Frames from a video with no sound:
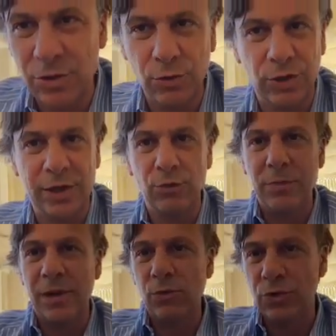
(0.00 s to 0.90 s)
Introdotta nel
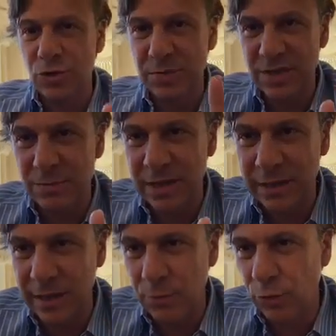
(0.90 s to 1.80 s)
2011, mi sembra,
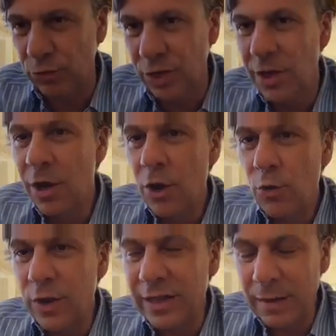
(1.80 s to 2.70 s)
da Tremonti,
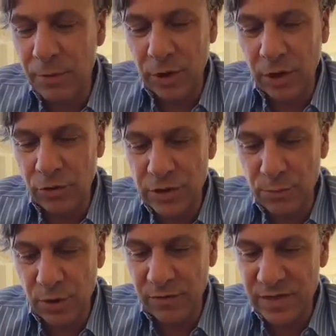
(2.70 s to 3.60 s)
una delle poche cose
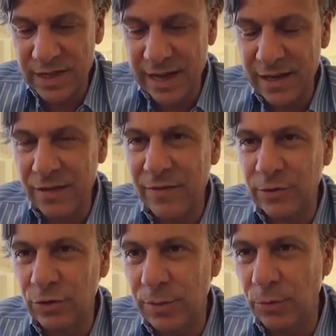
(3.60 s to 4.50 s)
buone fiscali che ha
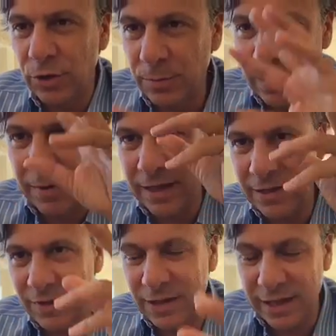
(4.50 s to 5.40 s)
fatto Tremonti prima che
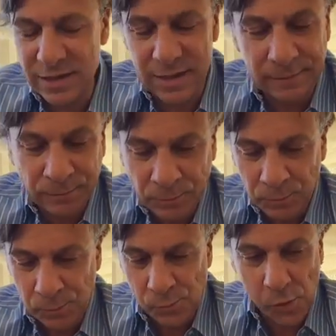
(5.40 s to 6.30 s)
diventasse
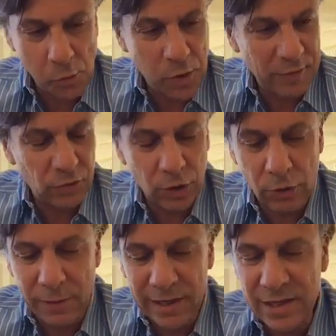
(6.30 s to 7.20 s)
mm, un
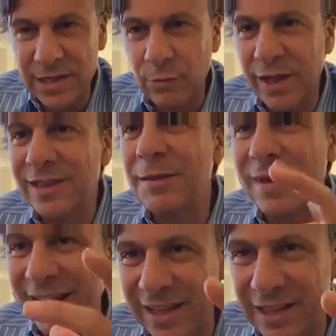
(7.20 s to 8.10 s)
antiglobalista, un
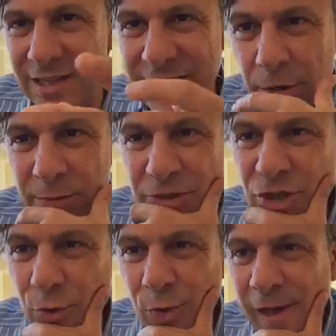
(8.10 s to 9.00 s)
antimercatista, come
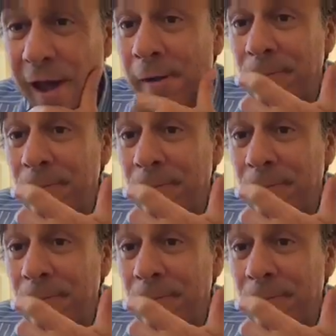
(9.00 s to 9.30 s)
dice lui,